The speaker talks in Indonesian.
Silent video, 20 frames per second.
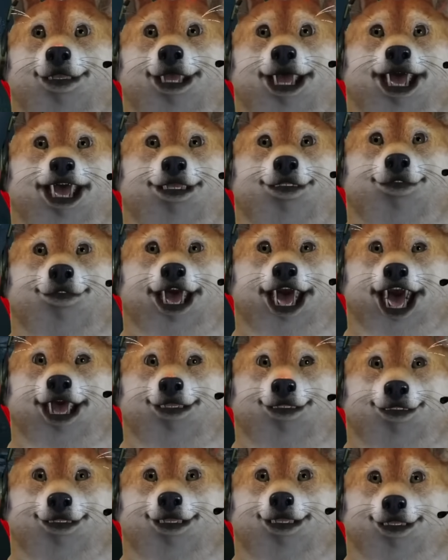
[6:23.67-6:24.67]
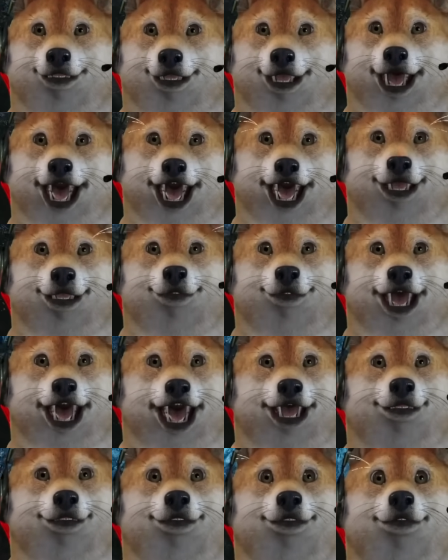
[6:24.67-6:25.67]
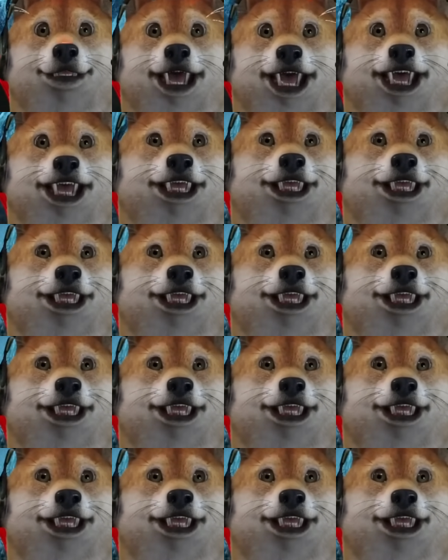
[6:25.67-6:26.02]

Temennya siapa itu? Nanti saya interogasi dia.